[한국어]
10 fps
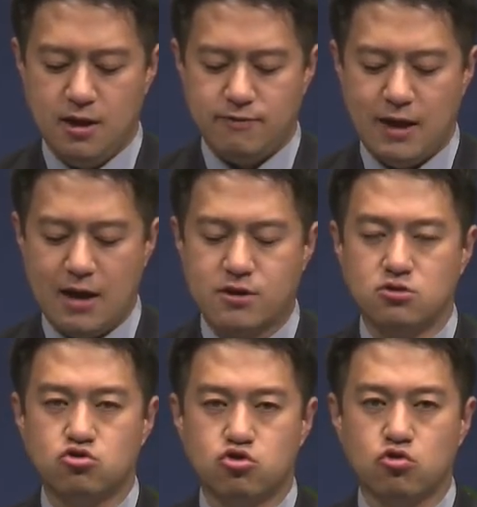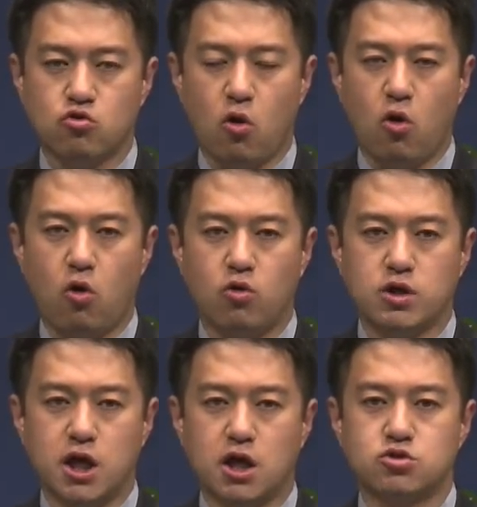나는 죽고
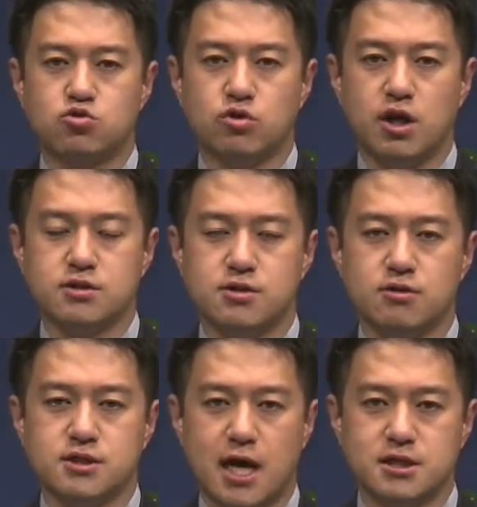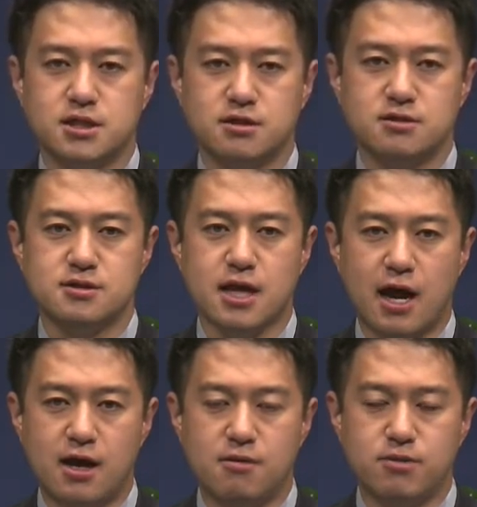예수께서 사시는
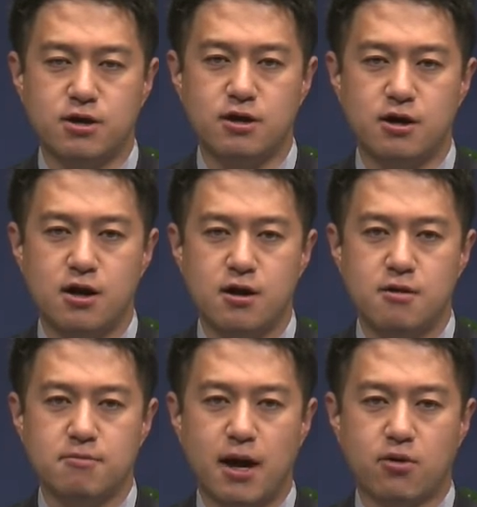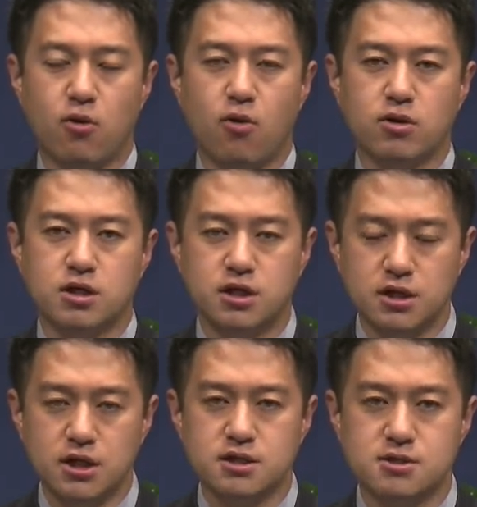삶을 바로
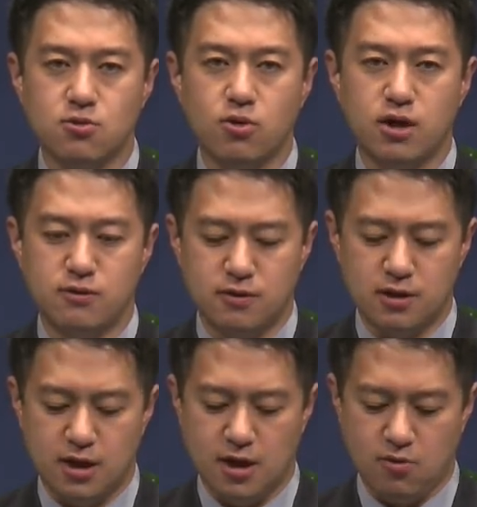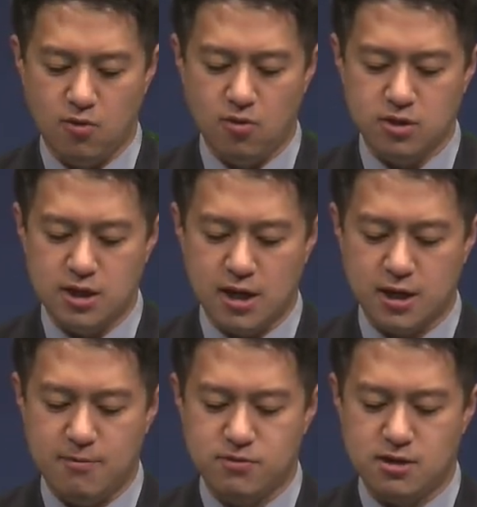그리스도인이라고
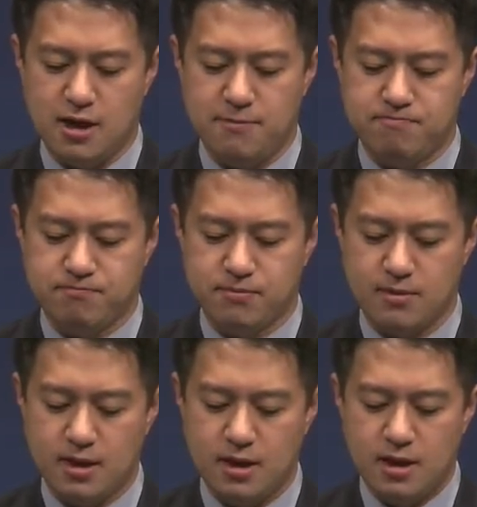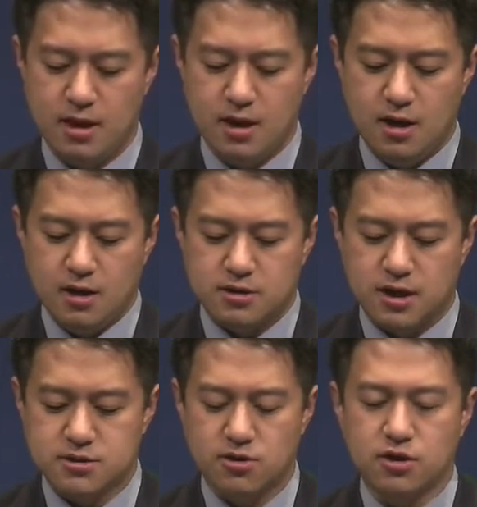이야기합니다.
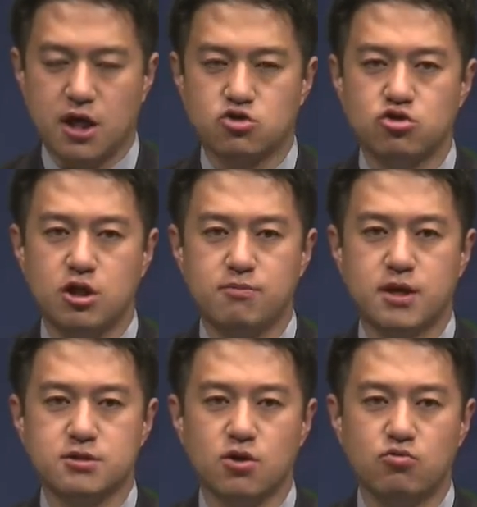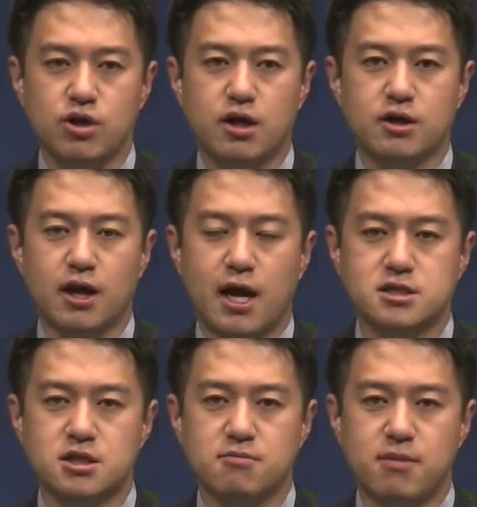그래서 예수님께서 우리에게
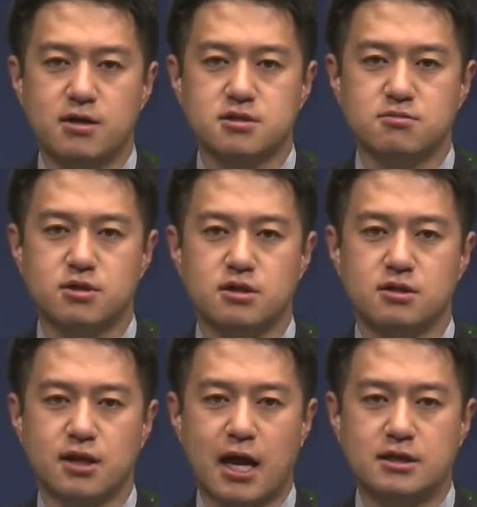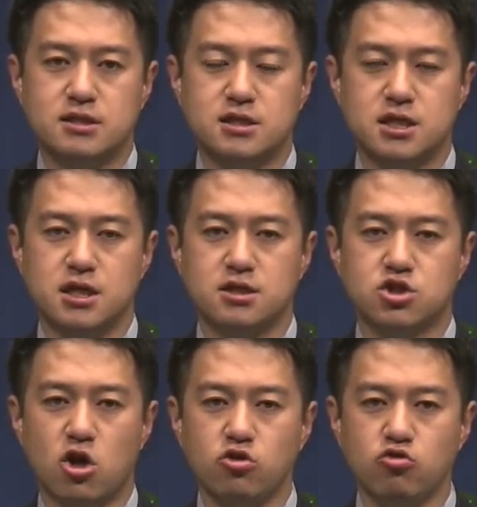하시는 말씀은 단지
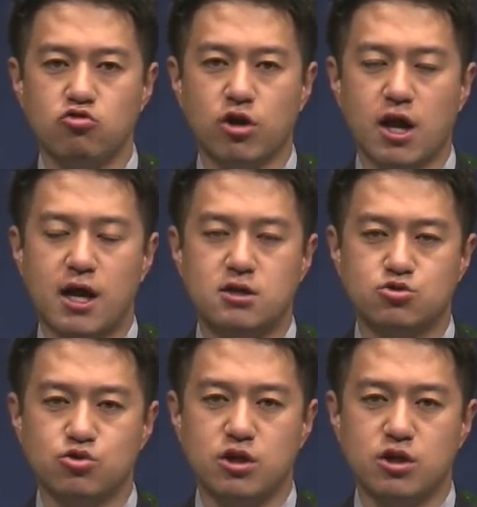천국에 갈 수